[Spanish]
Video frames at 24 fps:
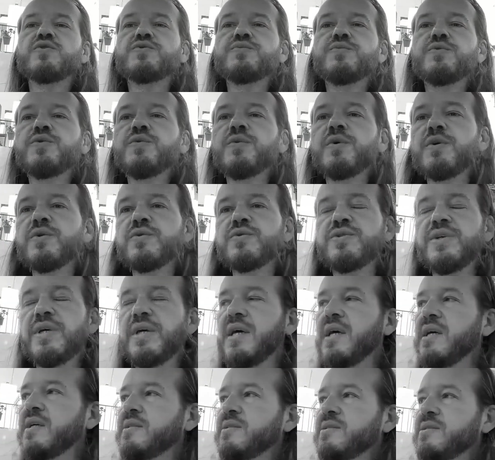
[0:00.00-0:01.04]
muy buenos
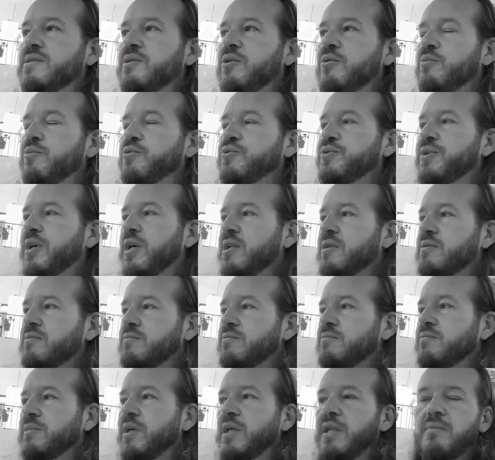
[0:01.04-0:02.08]
días. ¿Cómo están?
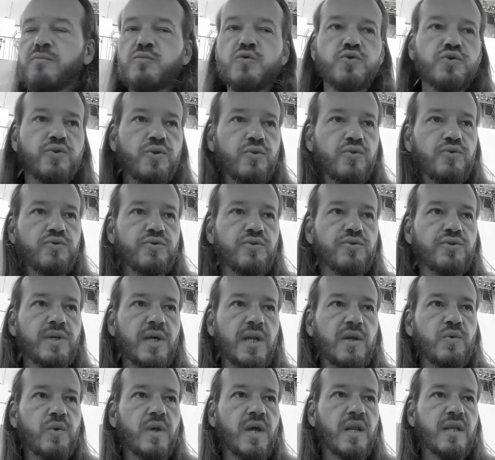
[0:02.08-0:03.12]
Me da mucho gusto
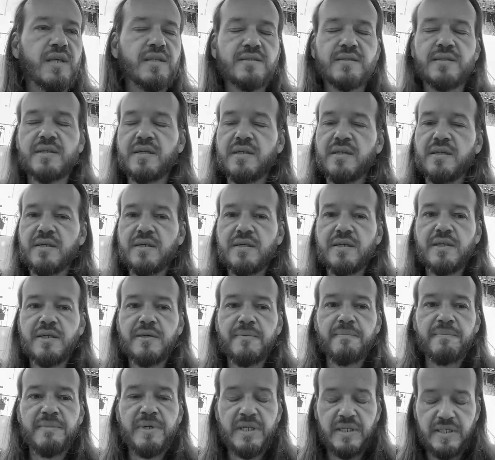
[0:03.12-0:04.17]
saludarles.
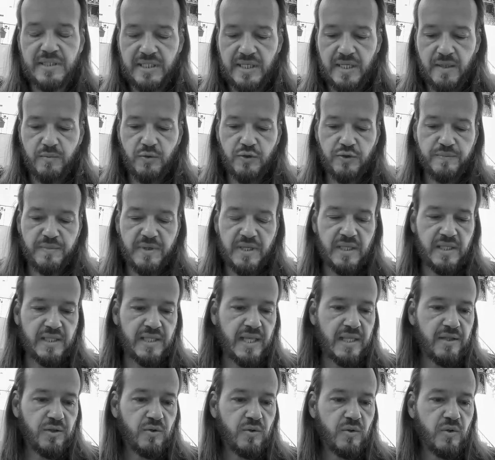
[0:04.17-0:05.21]
Mire, seguimos
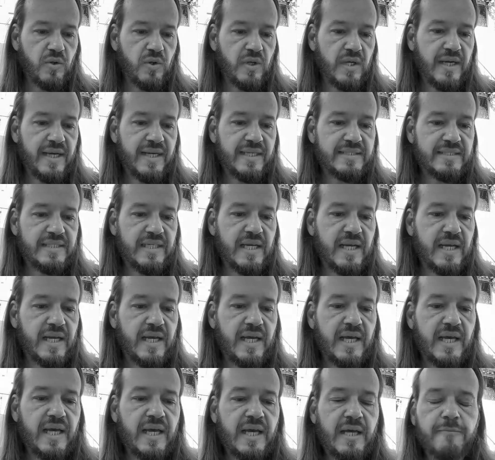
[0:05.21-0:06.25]
meditando
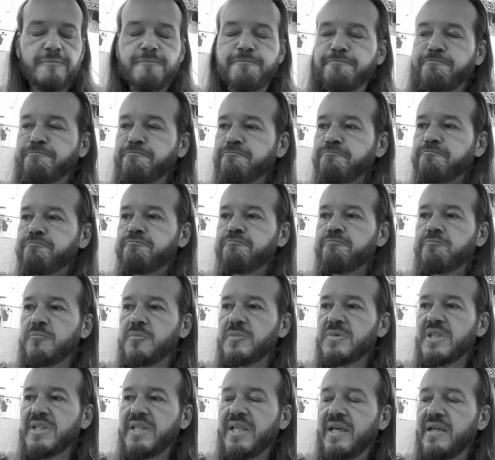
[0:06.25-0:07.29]
acerca
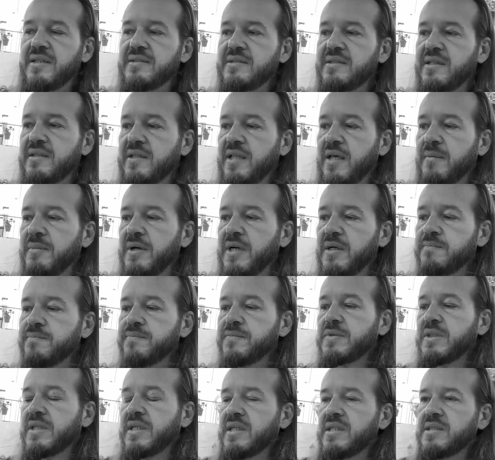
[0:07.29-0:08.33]
de este tema
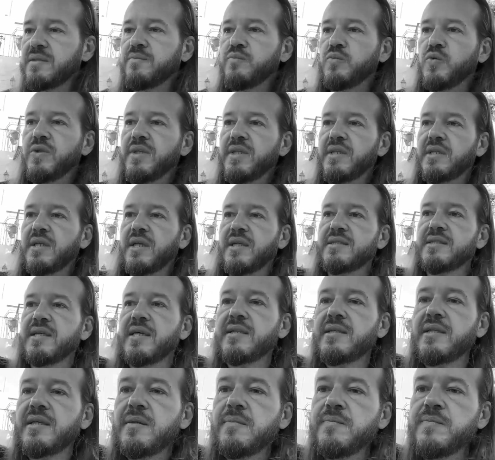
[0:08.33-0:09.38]
que es muy
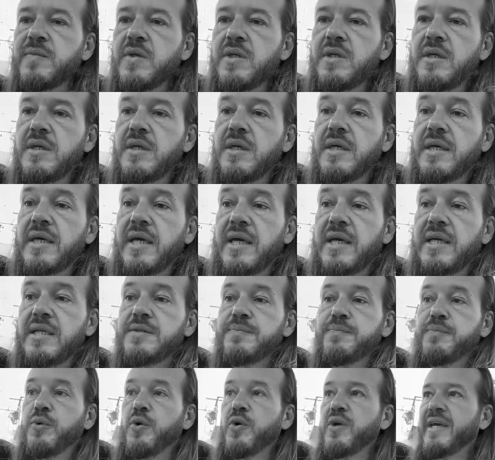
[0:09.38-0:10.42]
interesante, que es
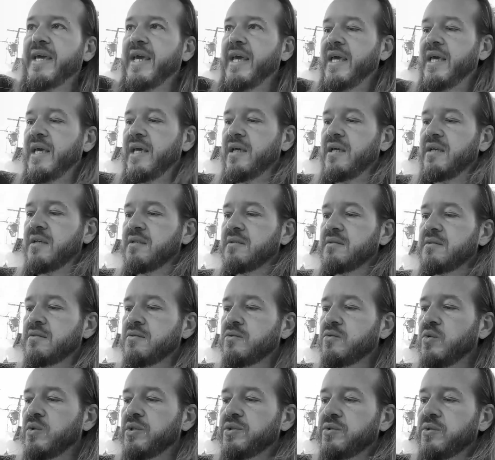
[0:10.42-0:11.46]
por qué
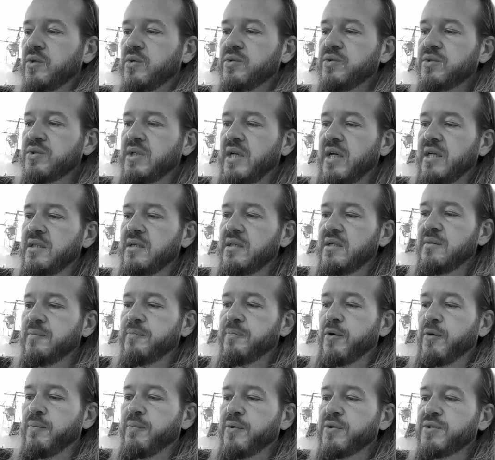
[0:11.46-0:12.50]
nuestros
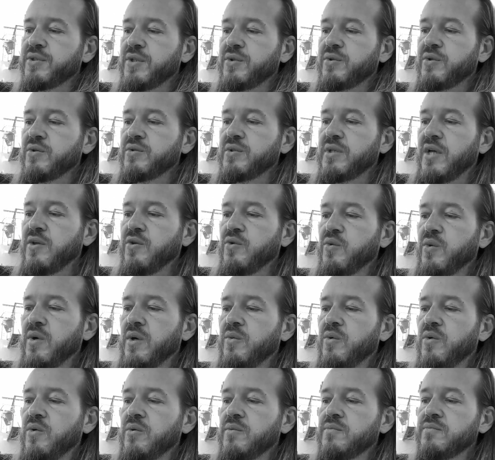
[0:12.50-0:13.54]
propósitos de Año
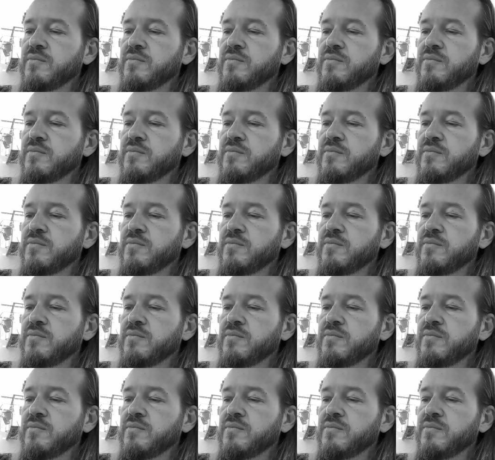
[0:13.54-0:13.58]
Nuevo